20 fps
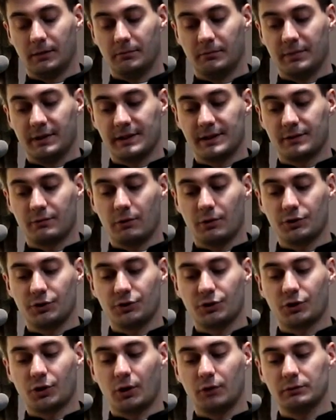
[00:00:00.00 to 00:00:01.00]
by
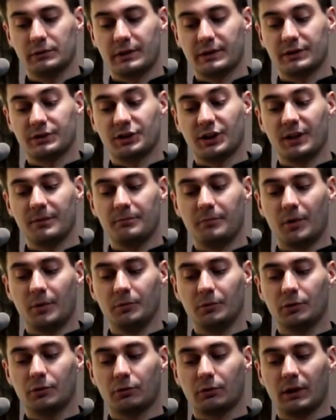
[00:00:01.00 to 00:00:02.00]
złożyć hołd
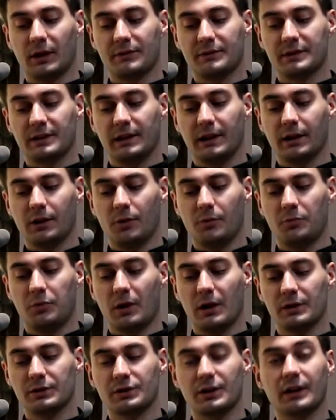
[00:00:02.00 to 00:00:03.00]
strzępom królewskiego
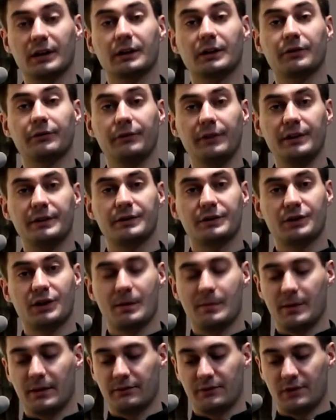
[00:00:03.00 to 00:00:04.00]
płaszcza krwi z
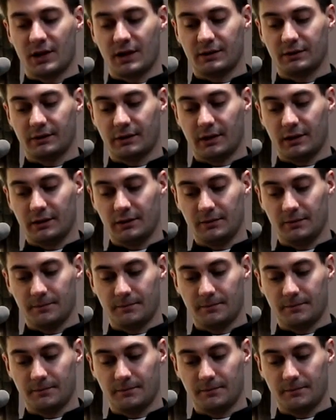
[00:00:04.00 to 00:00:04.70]
Ciebie wziętej.